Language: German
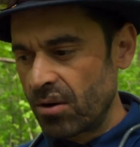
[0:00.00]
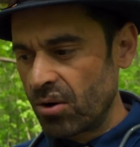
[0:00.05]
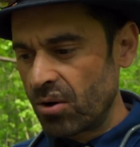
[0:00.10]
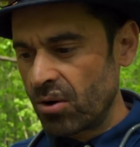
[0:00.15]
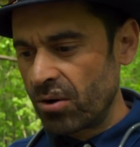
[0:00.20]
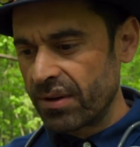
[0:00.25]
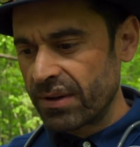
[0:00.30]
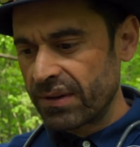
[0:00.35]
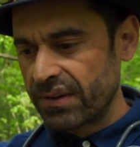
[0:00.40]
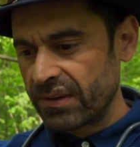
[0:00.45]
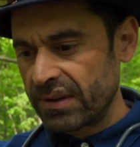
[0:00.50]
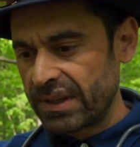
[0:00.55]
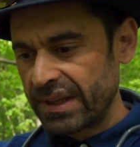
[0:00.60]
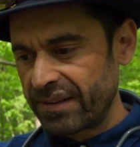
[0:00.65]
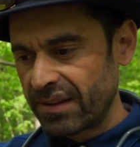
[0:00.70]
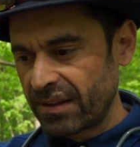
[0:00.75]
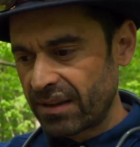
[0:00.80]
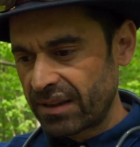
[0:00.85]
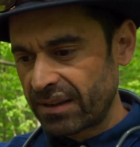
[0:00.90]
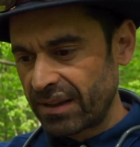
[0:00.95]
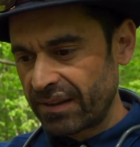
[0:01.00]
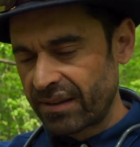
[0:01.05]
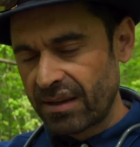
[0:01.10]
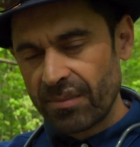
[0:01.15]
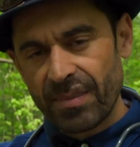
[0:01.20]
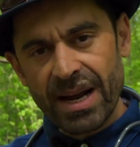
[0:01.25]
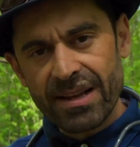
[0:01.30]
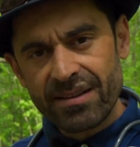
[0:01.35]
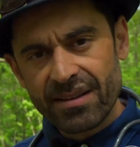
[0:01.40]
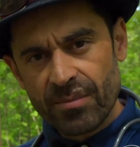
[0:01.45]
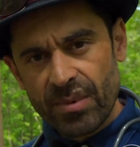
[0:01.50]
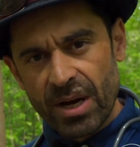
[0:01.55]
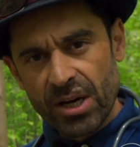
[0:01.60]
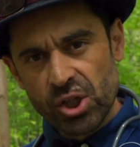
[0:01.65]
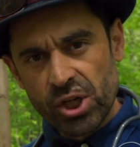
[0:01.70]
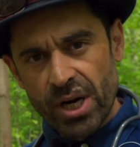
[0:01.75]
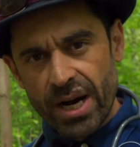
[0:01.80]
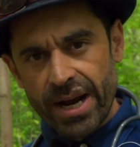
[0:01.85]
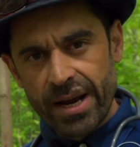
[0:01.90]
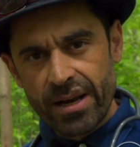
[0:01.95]
Und diese, dieses gemeinsame
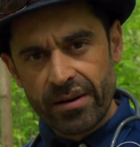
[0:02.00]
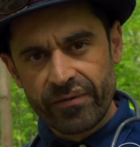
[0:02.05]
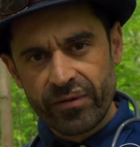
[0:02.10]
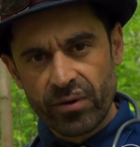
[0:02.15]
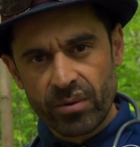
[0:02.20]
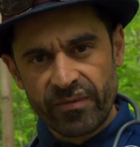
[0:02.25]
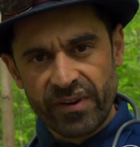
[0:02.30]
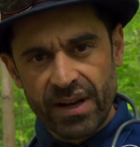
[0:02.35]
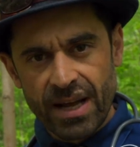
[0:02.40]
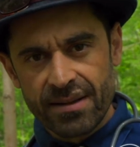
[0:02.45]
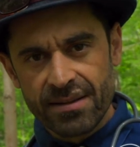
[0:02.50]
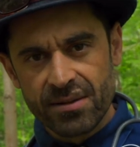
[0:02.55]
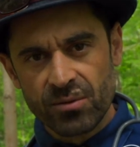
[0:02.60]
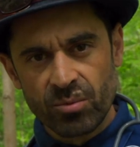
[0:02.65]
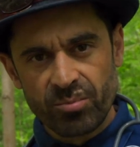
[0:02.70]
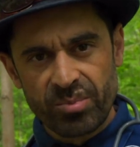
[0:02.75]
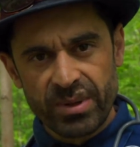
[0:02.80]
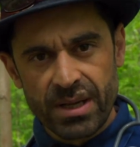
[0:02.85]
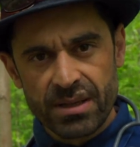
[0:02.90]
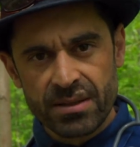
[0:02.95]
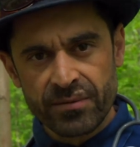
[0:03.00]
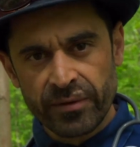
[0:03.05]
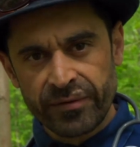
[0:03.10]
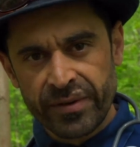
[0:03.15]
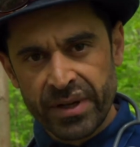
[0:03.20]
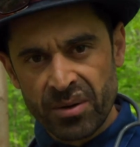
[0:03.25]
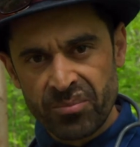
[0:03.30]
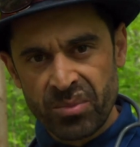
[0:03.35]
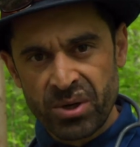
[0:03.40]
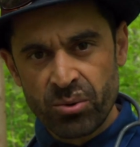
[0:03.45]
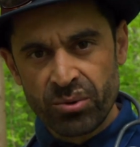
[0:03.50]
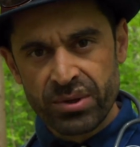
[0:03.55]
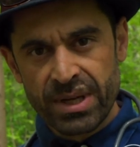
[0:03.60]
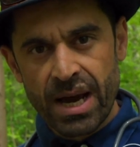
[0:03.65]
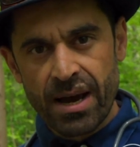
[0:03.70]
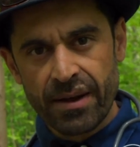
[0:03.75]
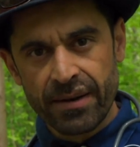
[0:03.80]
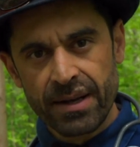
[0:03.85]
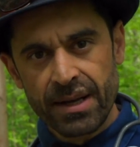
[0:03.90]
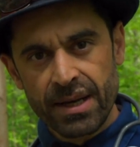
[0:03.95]
Erscheinen von Pflanzen und Pilzen vor 400 Millionen
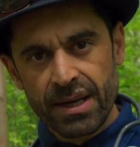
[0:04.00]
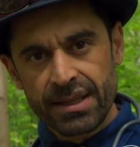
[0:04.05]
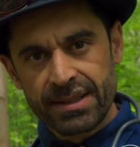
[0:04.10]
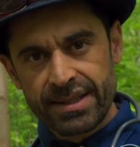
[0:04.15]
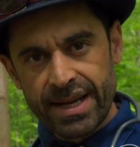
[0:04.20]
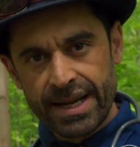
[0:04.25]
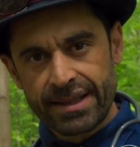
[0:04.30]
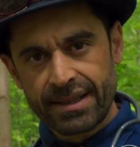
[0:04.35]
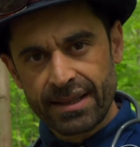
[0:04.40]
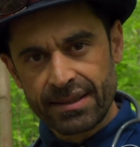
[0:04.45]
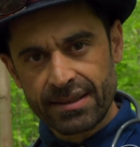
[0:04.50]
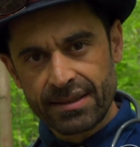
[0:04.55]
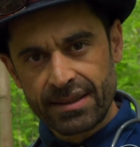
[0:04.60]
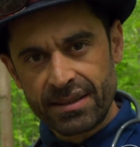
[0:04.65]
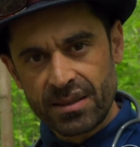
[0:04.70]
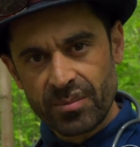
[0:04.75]
Jahren zeigt das.